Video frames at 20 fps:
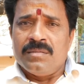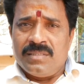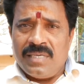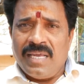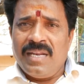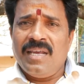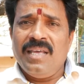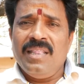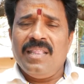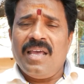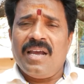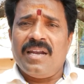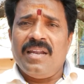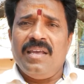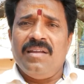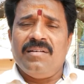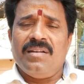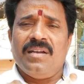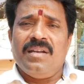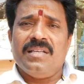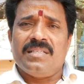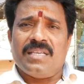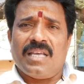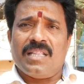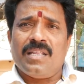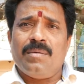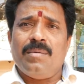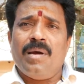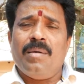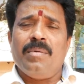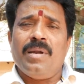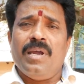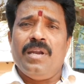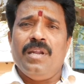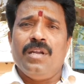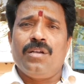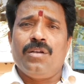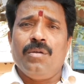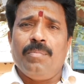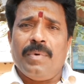జరిగింది అక్కడ ఏంటంటే చంద్రబాబు
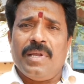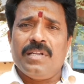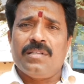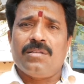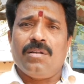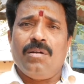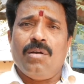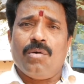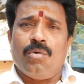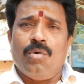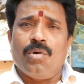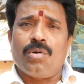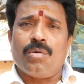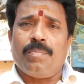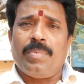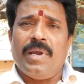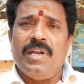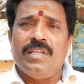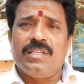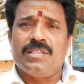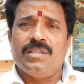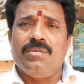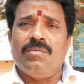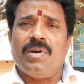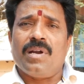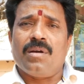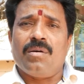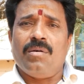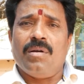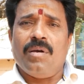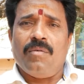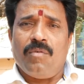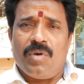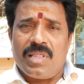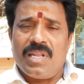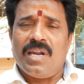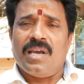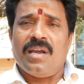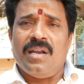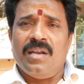నాయుడు ఎట్టి పరిస్థితుల్లో కోటి రూపాయలు ఇచ్చిన వరకు కూడా
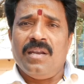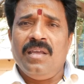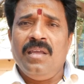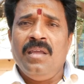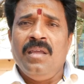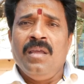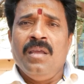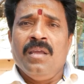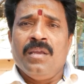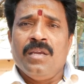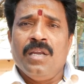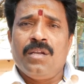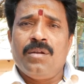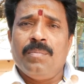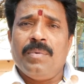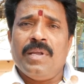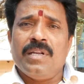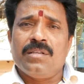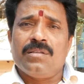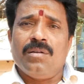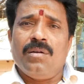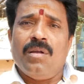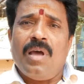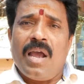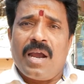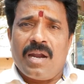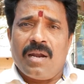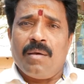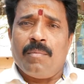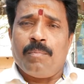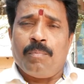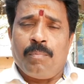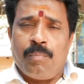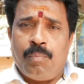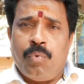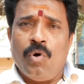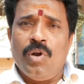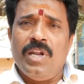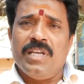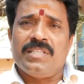వదలకండి ఎట్టి పరిస్థితుల్లో అక్కడ
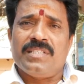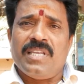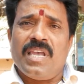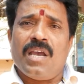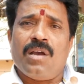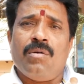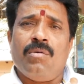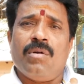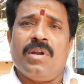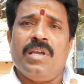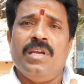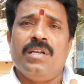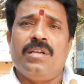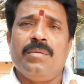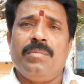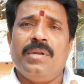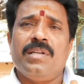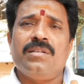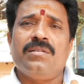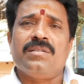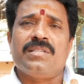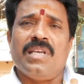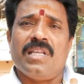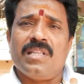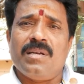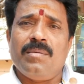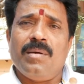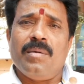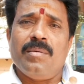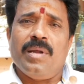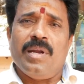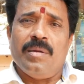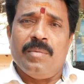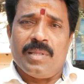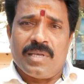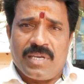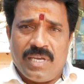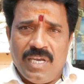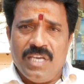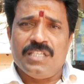పోలీస్ శాఖ కూడా ఎట్టి పరిస్థితుల్లో చంద్రబాబు నాయుడు
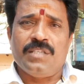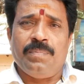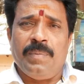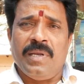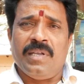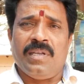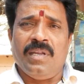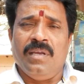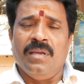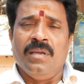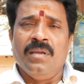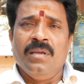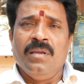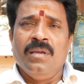మీద కేసు పెట్టి